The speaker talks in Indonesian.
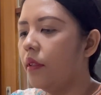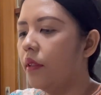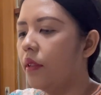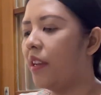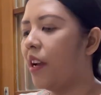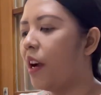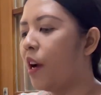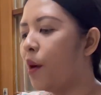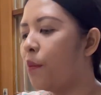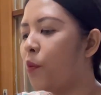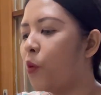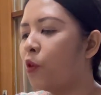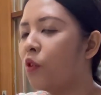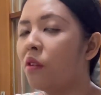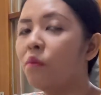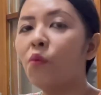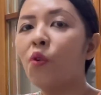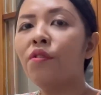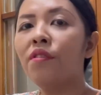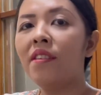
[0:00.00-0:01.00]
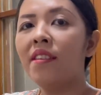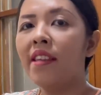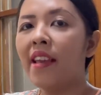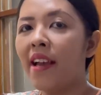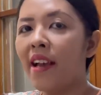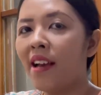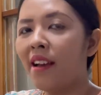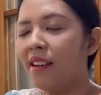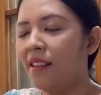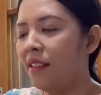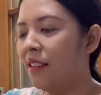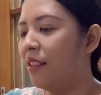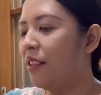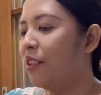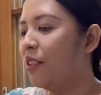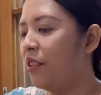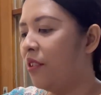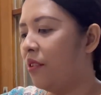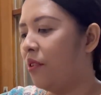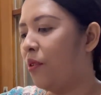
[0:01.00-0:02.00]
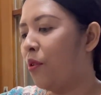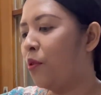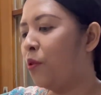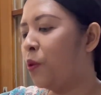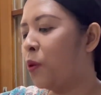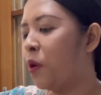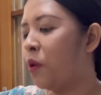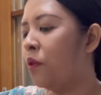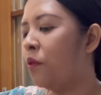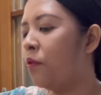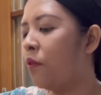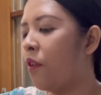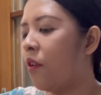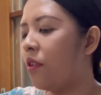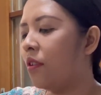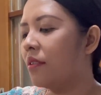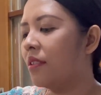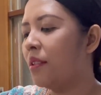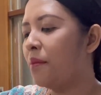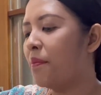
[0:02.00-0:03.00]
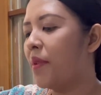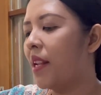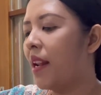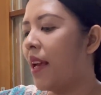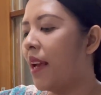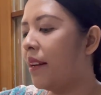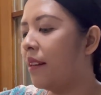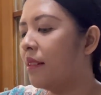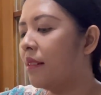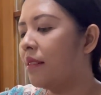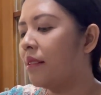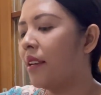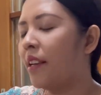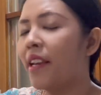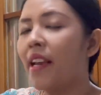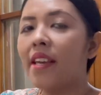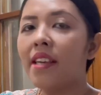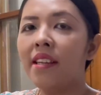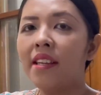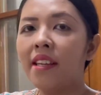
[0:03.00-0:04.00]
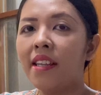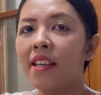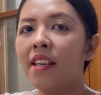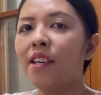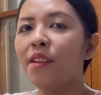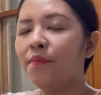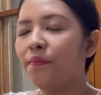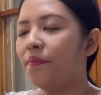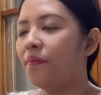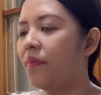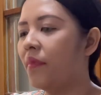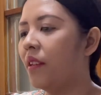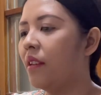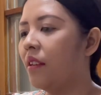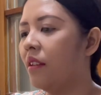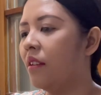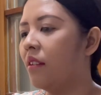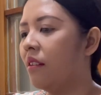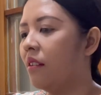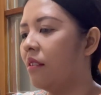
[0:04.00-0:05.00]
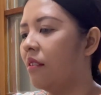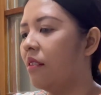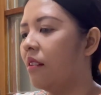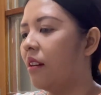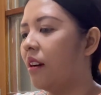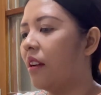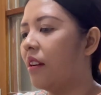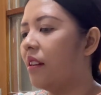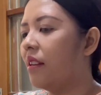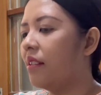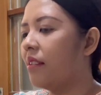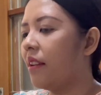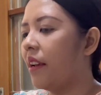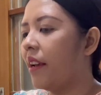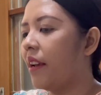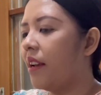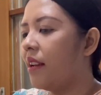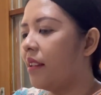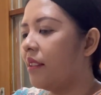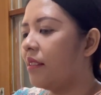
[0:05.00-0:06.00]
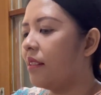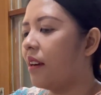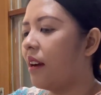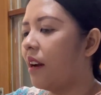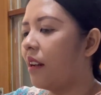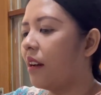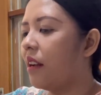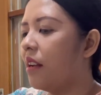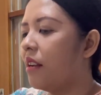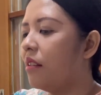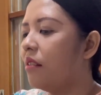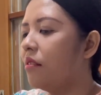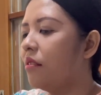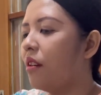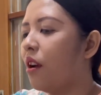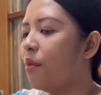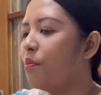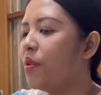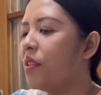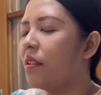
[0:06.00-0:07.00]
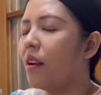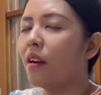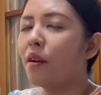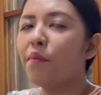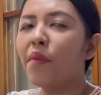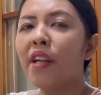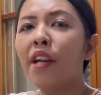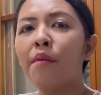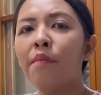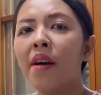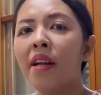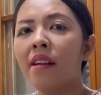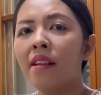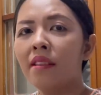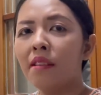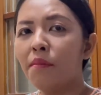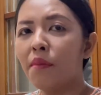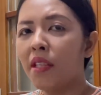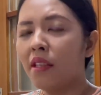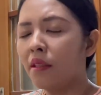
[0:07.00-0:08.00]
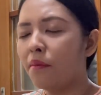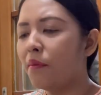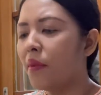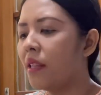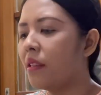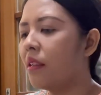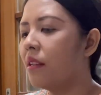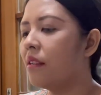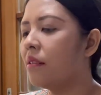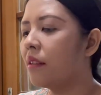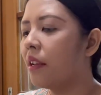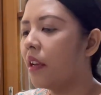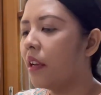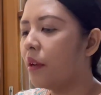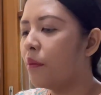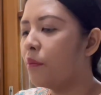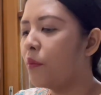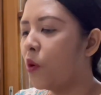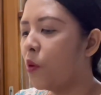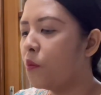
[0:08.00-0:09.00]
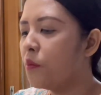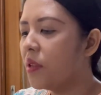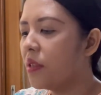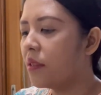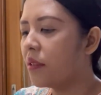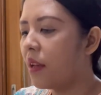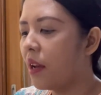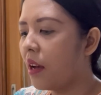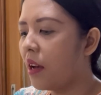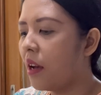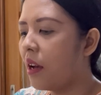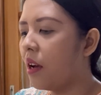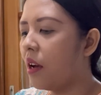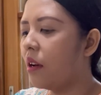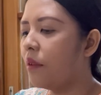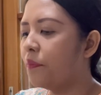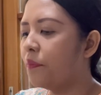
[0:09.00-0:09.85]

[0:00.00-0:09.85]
jangan bosan-bosan ya nonton vlog cemilan saya ini karena saya sekarang nggak bisa kemana-mana teman-teman jadi saya belum bisa